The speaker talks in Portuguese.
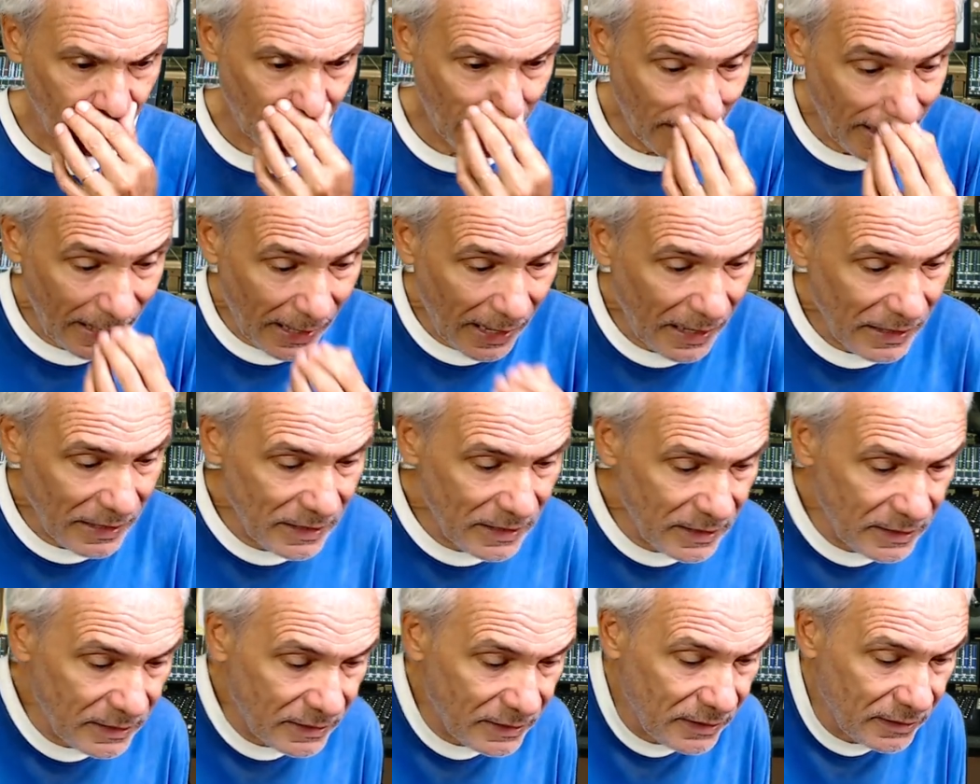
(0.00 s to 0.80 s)
É
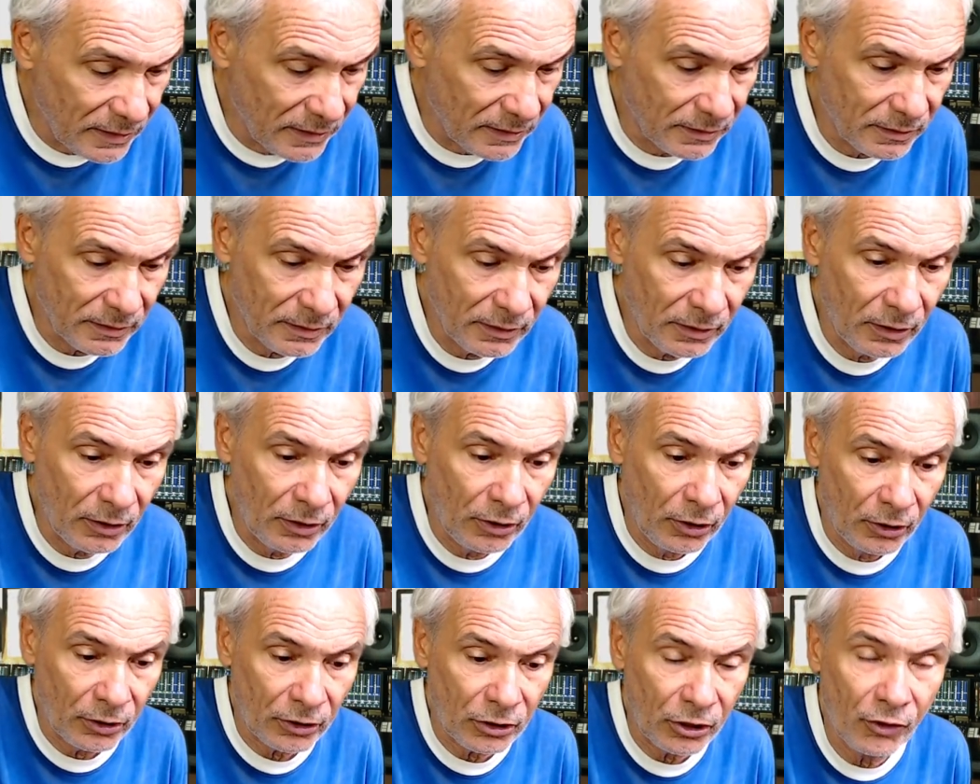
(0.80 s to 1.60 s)
ali
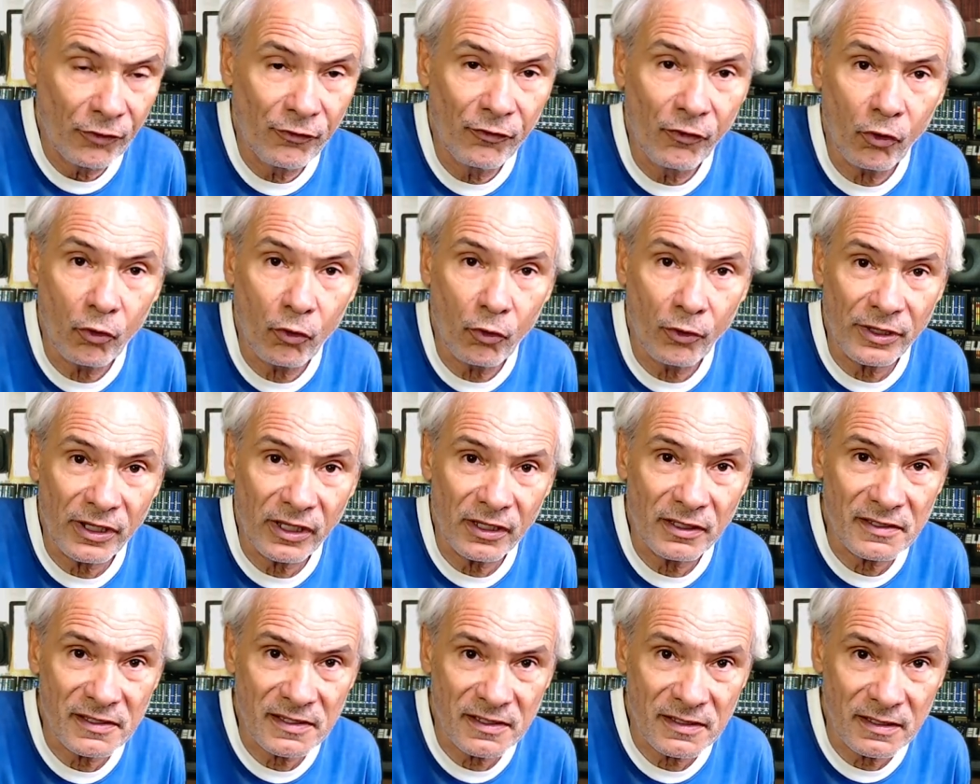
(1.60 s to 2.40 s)
que eu vou
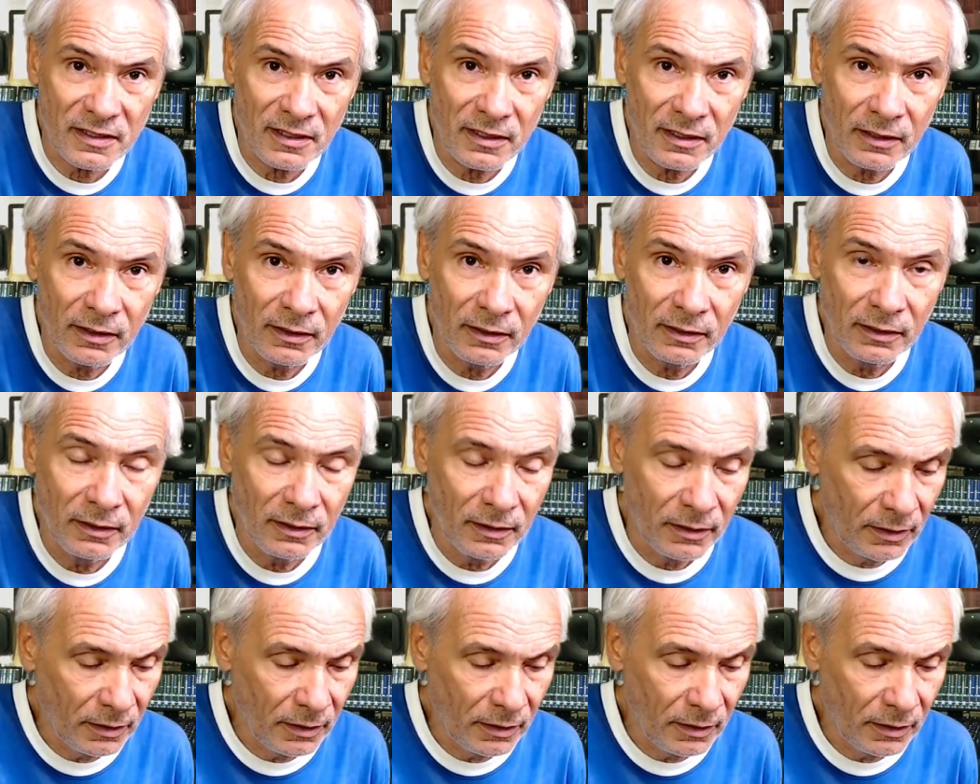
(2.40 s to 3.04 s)
conhecer,